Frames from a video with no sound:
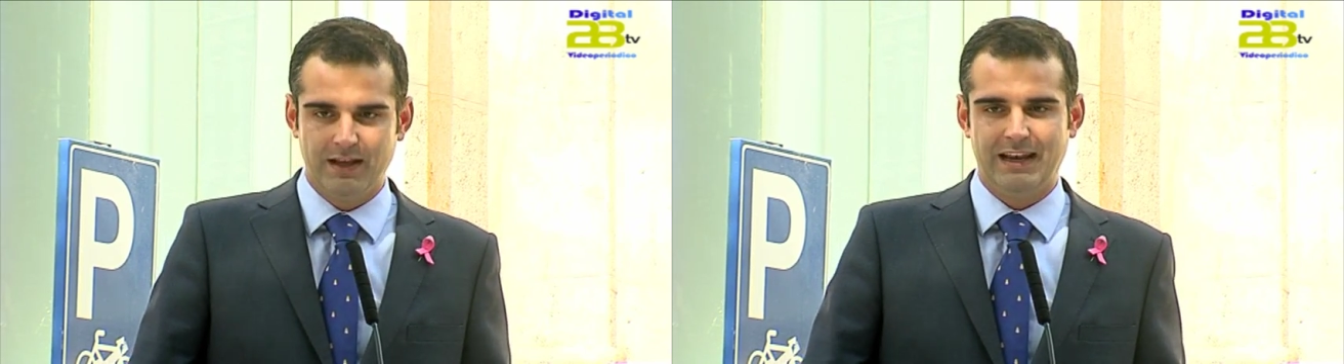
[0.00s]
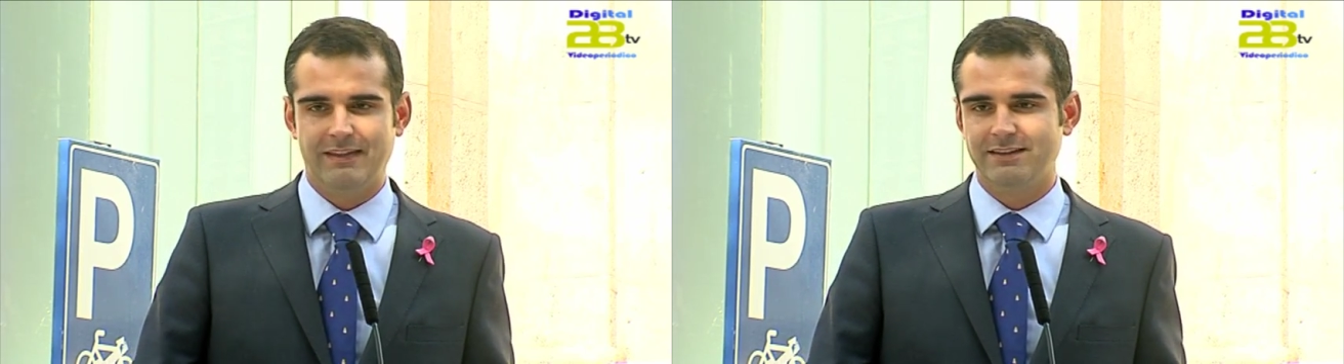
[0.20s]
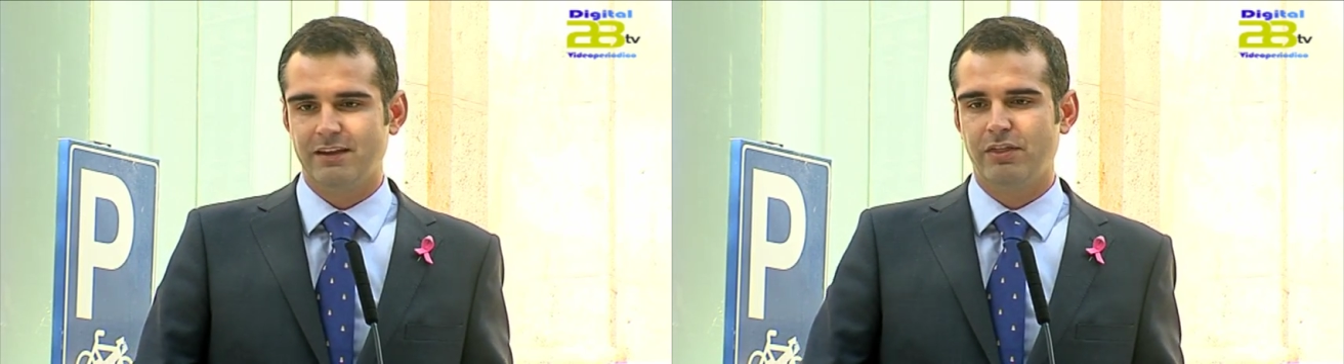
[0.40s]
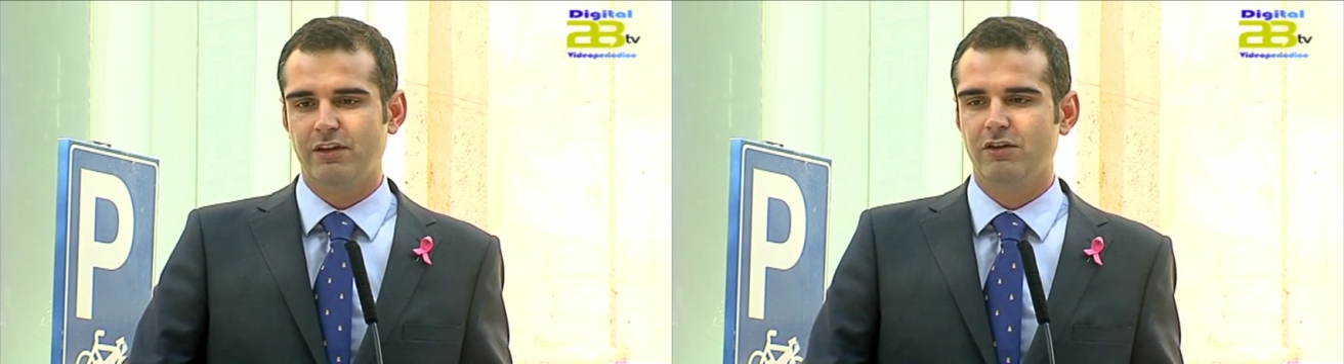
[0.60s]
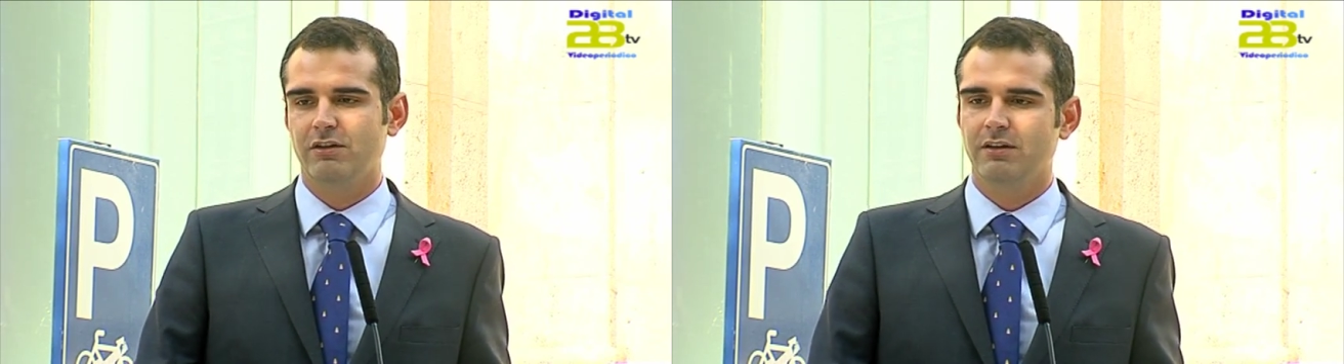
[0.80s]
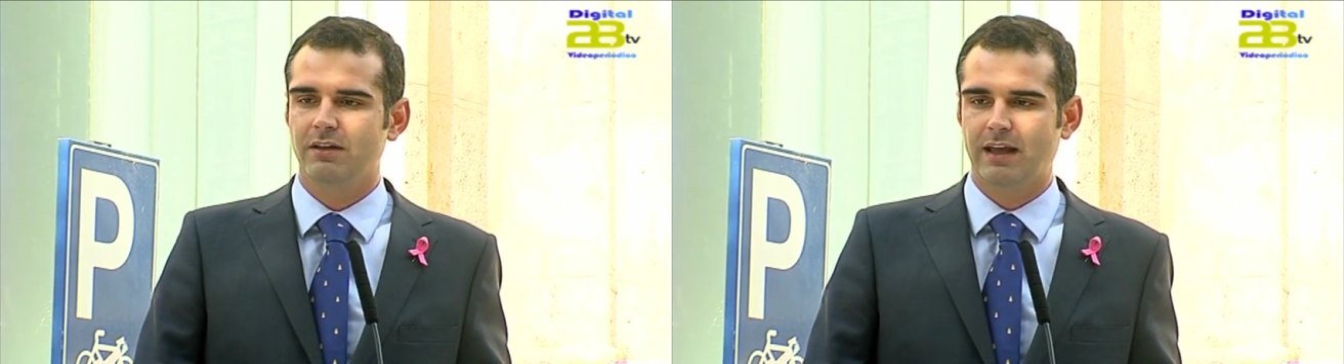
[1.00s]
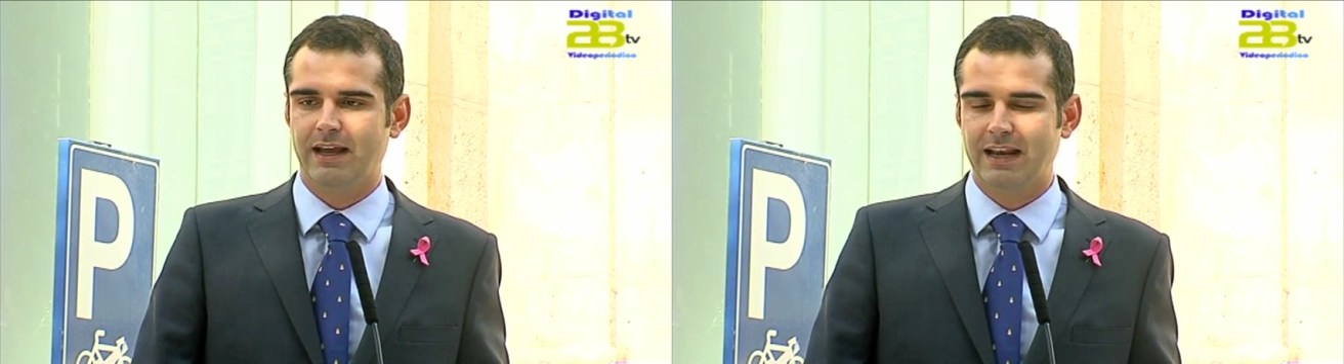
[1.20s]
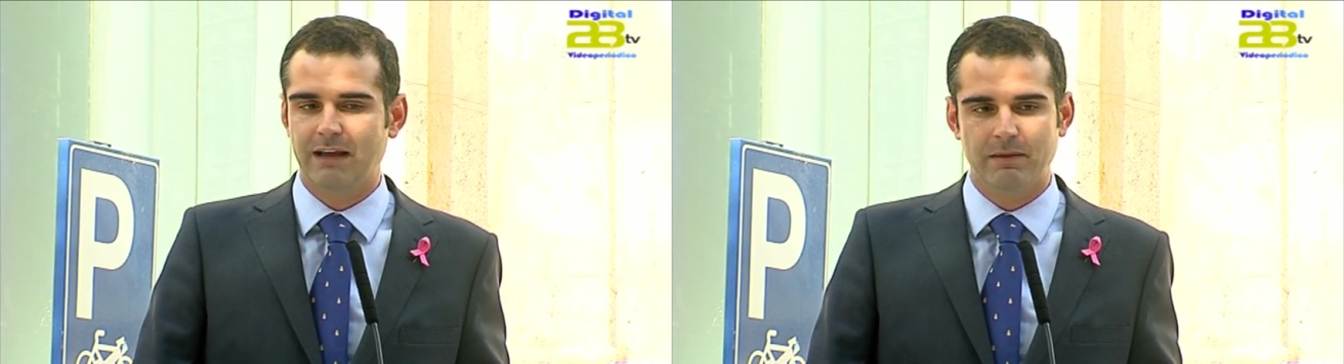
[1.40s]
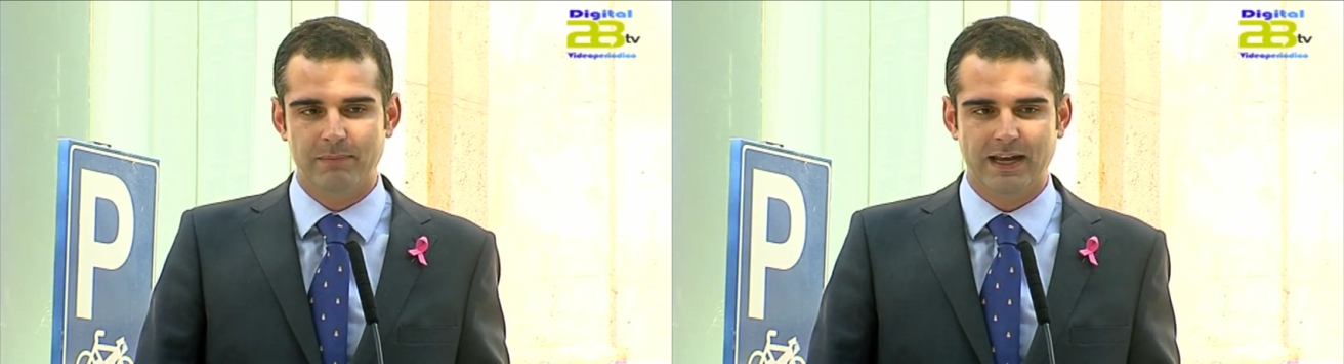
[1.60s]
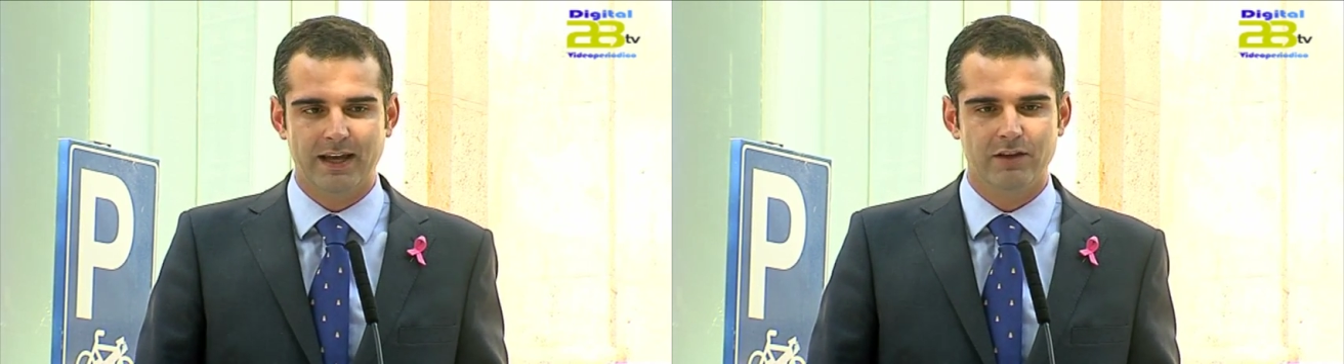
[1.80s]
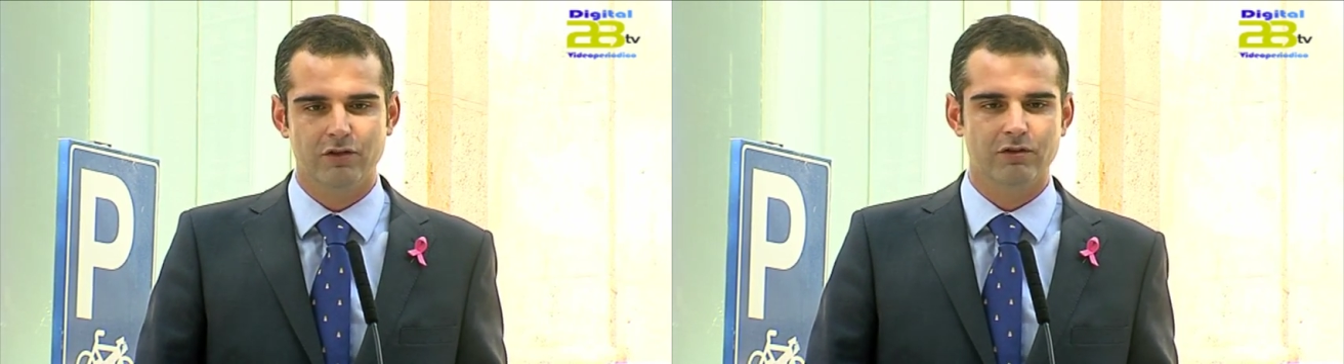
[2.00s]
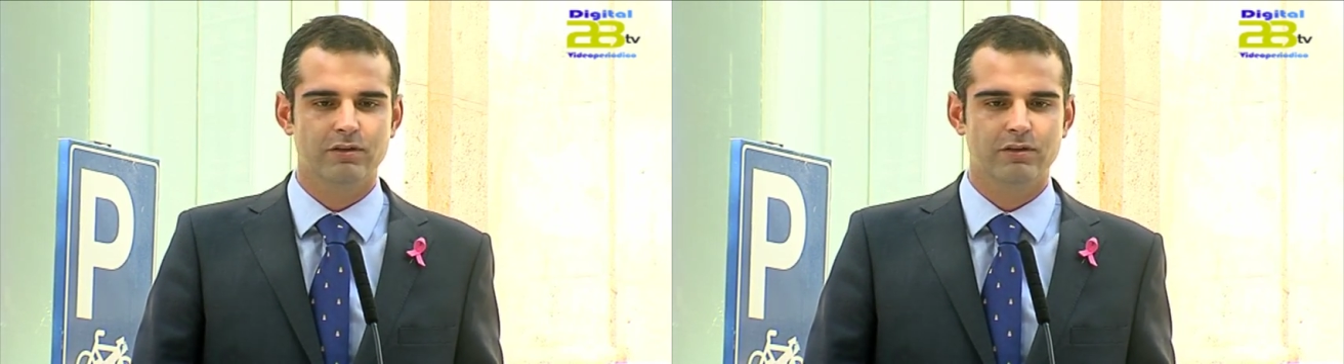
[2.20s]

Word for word: La detección es clave para ellos